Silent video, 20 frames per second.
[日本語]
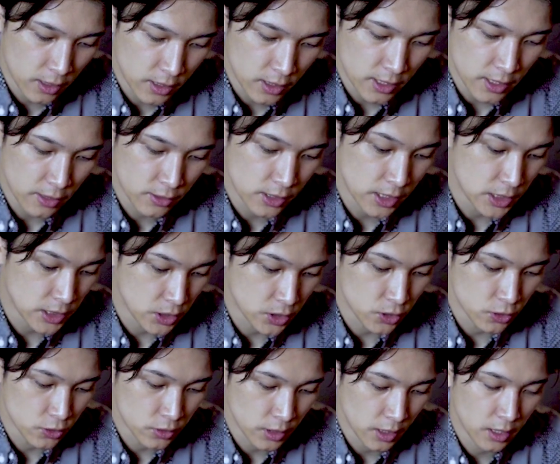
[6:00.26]
理に役
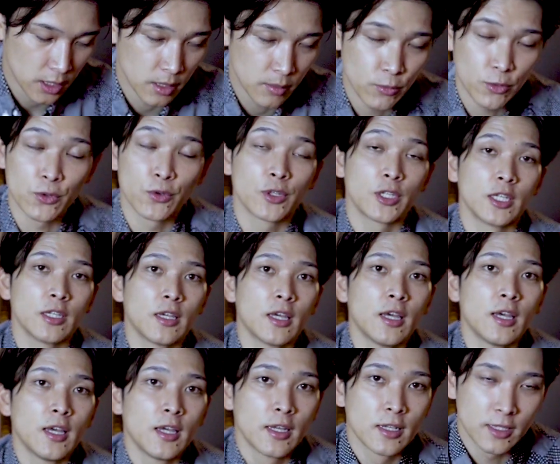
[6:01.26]
立つ、えものに
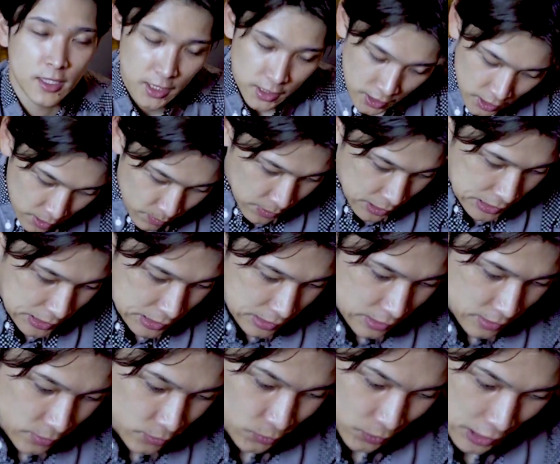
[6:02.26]
なっています
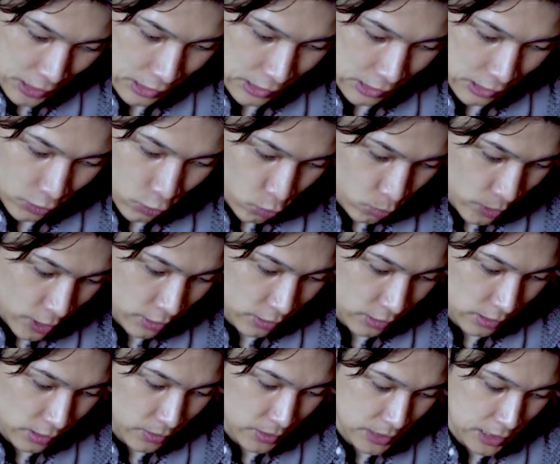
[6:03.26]
ので興味ある
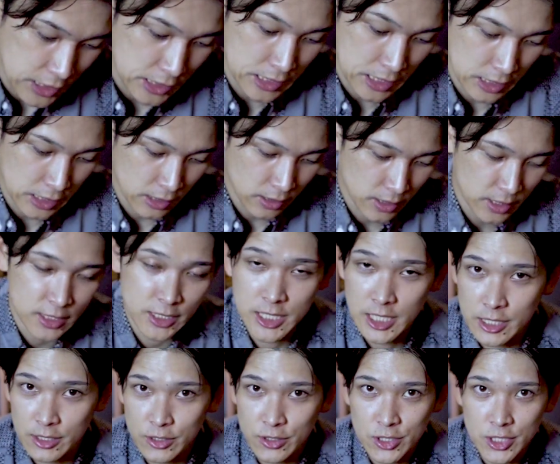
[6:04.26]
方はぜひぜひ、え
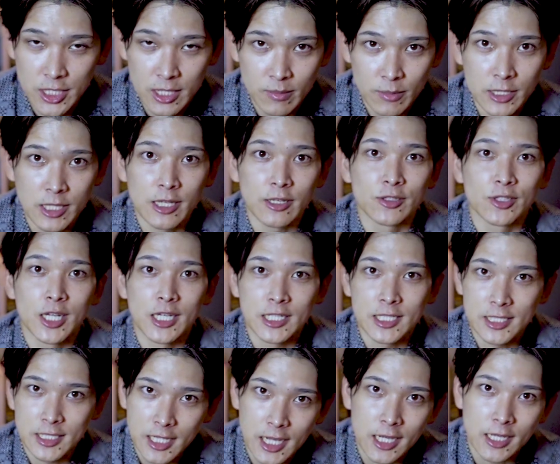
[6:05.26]
チェックしてみてくだ
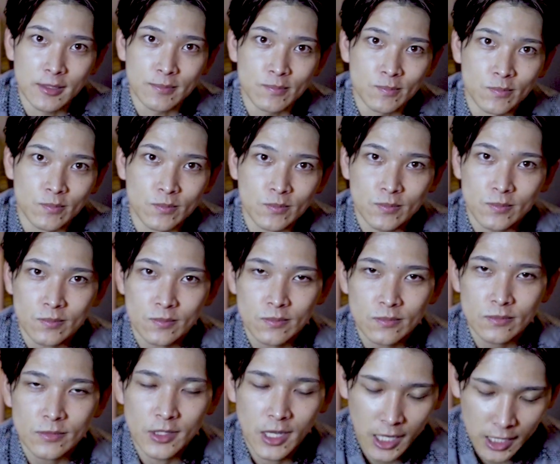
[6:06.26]
さい
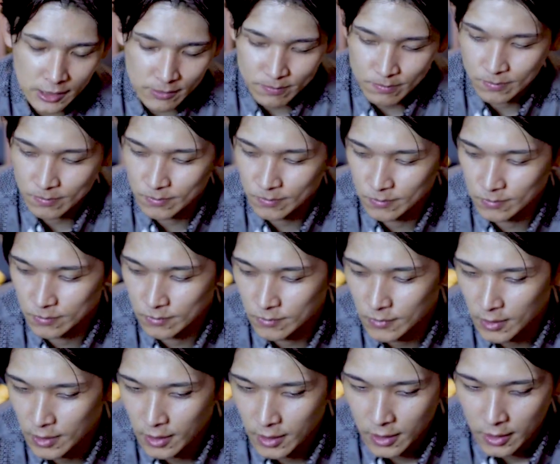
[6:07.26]
はい、
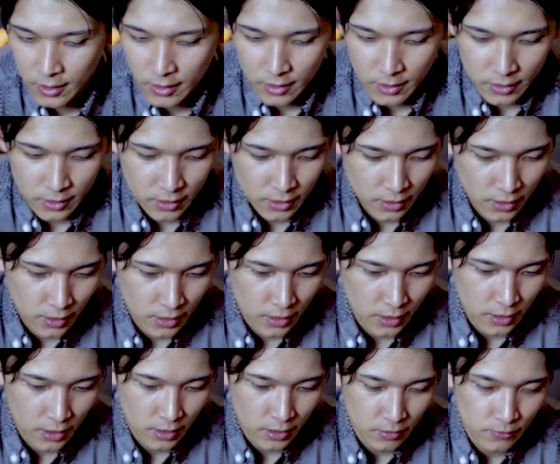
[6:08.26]

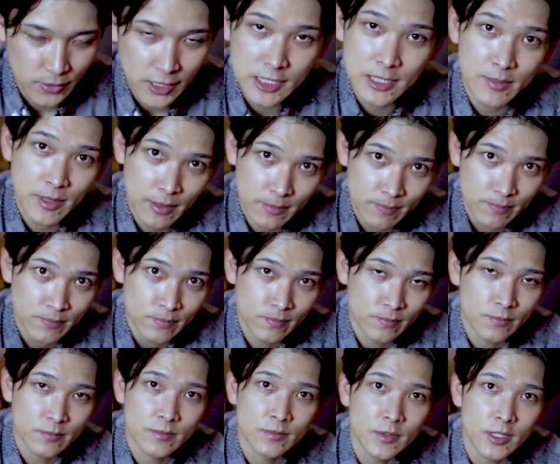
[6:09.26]
え2つ目、
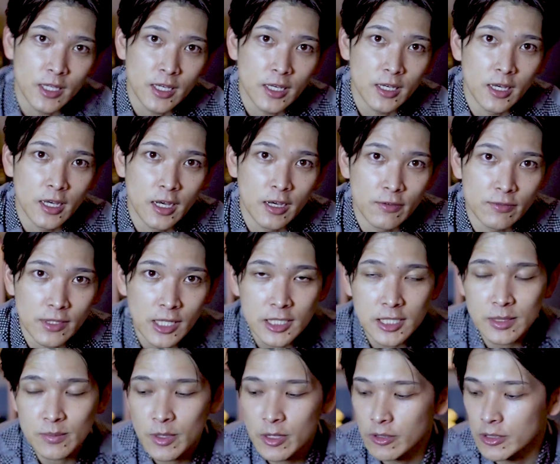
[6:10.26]
え2
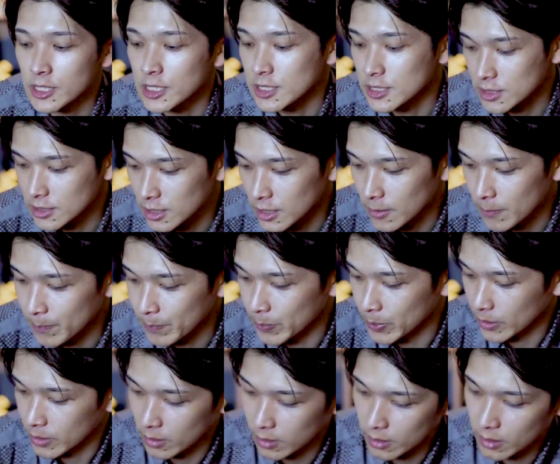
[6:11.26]
つ目はですね、
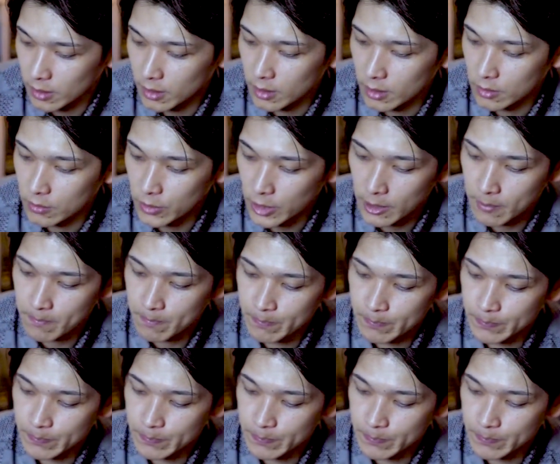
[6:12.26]
えこれ、